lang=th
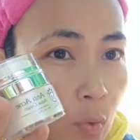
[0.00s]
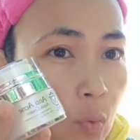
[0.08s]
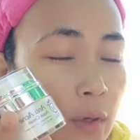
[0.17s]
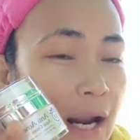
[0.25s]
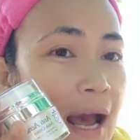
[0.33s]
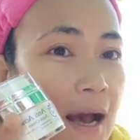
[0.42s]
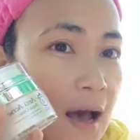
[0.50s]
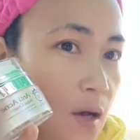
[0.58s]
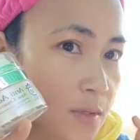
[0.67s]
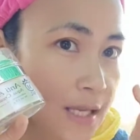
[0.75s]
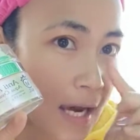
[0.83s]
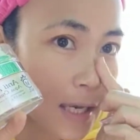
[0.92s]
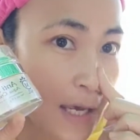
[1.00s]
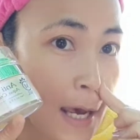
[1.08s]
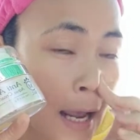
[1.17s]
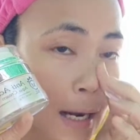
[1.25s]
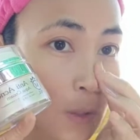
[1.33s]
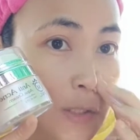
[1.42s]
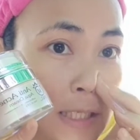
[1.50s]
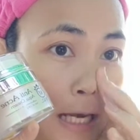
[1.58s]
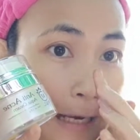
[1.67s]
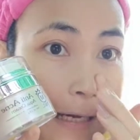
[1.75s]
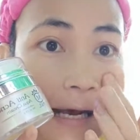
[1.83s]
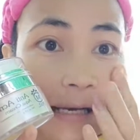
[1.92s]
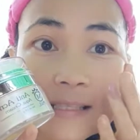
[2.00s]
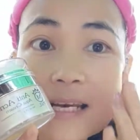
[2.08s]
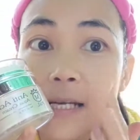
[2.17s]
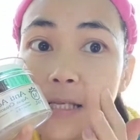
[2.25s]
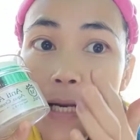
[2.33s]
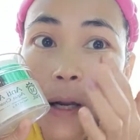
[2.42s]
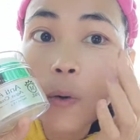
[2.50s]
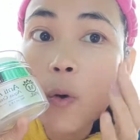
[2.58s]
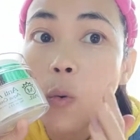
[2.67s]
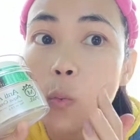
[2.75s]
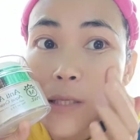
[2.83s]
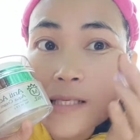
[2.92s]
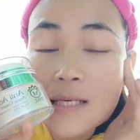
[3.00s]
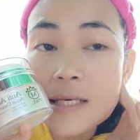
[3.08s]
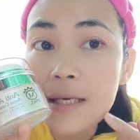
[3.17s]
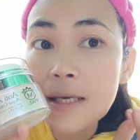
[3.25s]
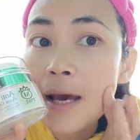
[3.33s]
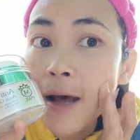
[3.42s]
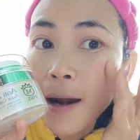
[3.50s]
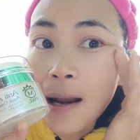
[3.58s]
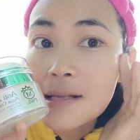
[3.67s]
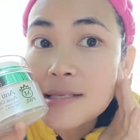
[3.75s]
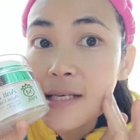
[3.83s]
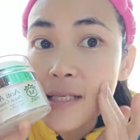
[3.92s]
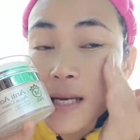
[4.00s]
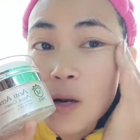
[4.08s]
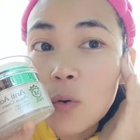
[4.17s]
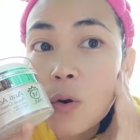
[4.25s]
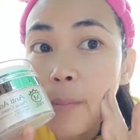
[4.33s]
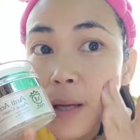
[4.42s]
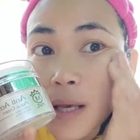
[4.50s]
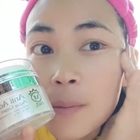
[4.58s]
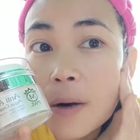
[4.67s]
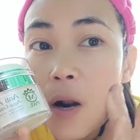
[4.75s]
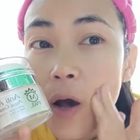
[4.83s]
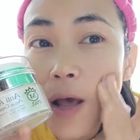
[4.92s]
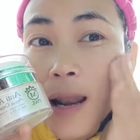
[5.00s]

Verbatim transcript: รุงหน้าขาวใสเราจะใช้หลังจากที่เราลงวิซีหลังจากที่เราลงไปเรียบร้อย